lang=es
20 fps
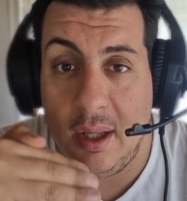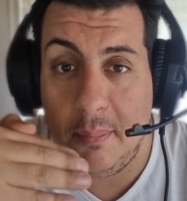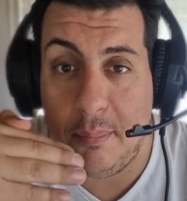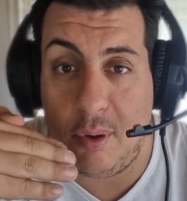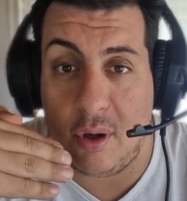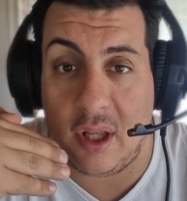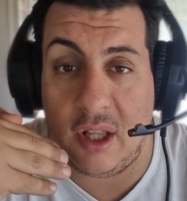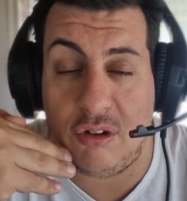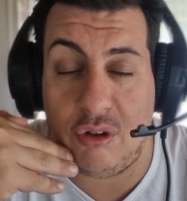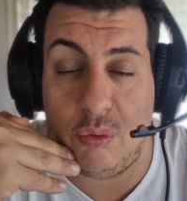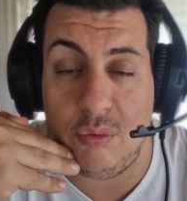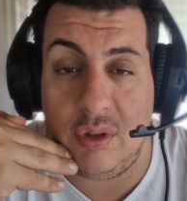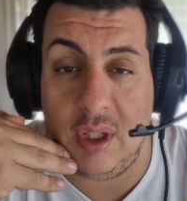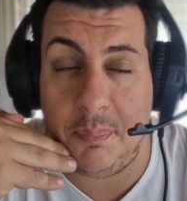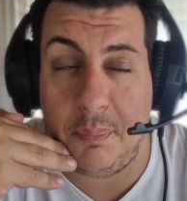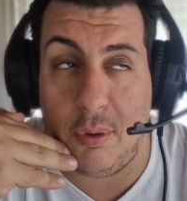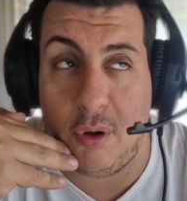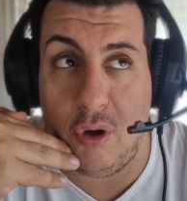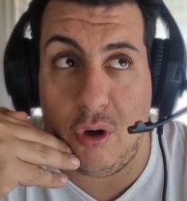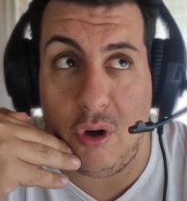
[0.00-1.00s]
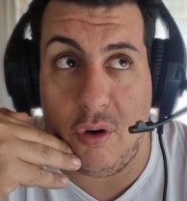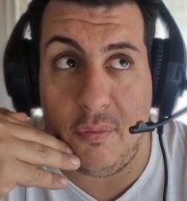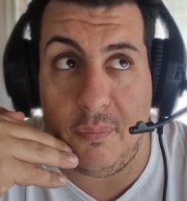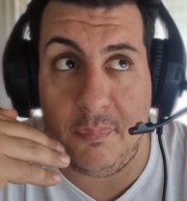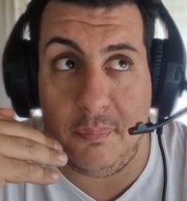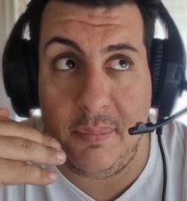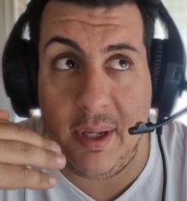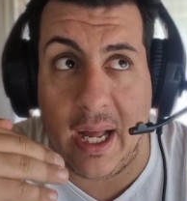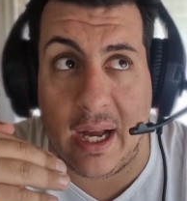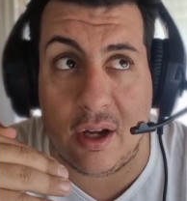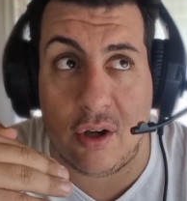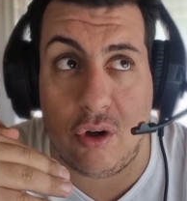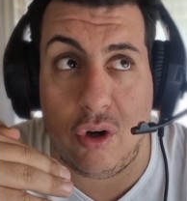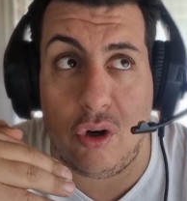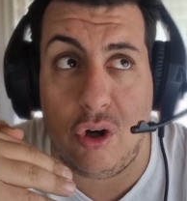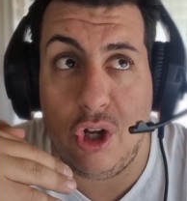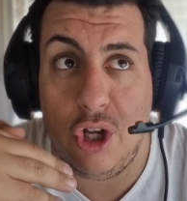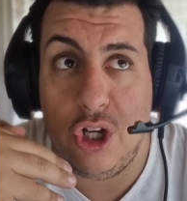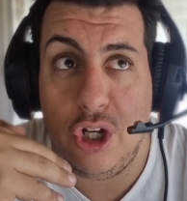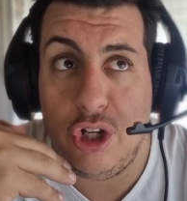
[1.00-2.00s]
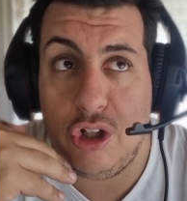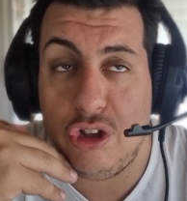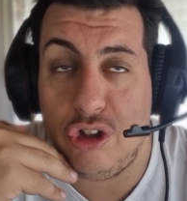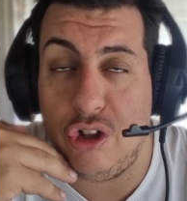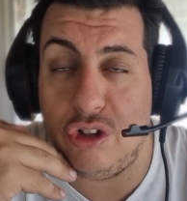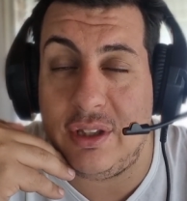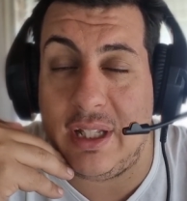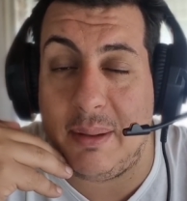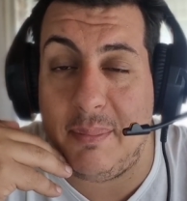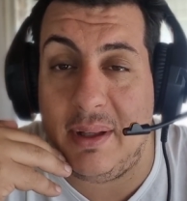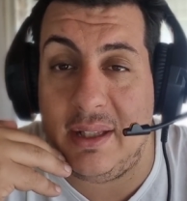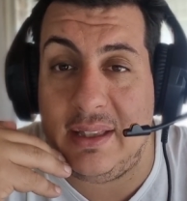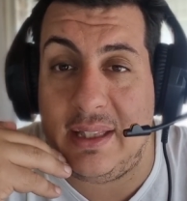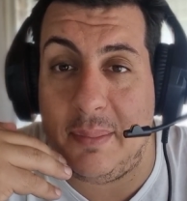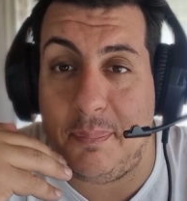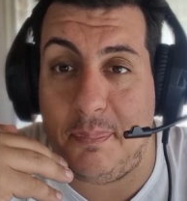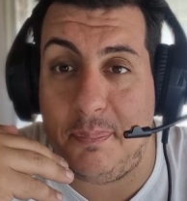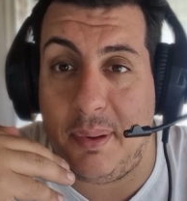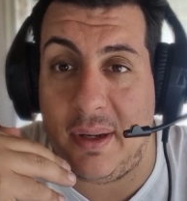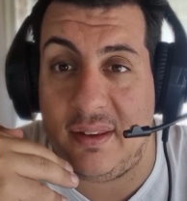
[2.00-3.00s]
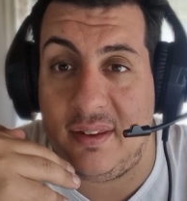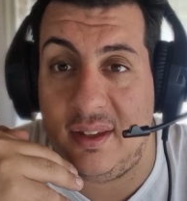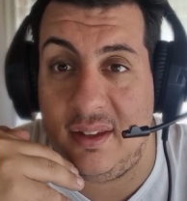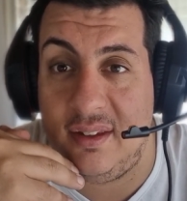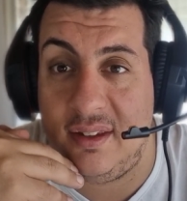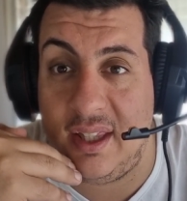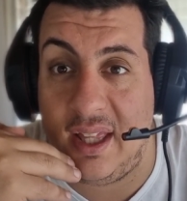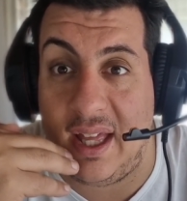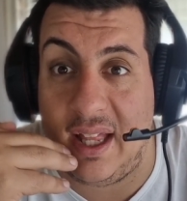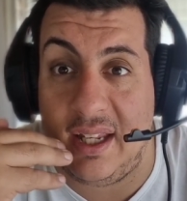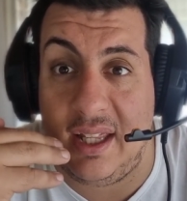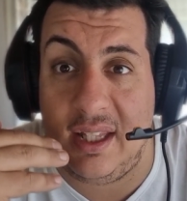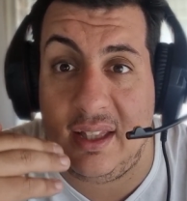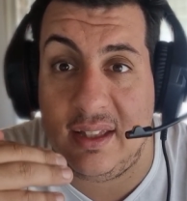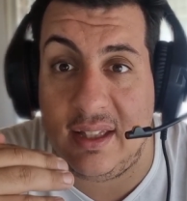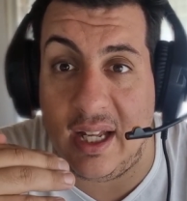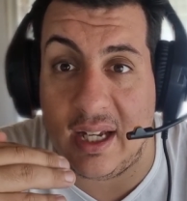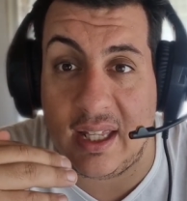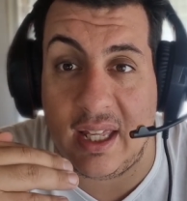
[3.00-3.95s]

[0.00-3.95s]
porque es un tipo blanco totalmente presidencialista.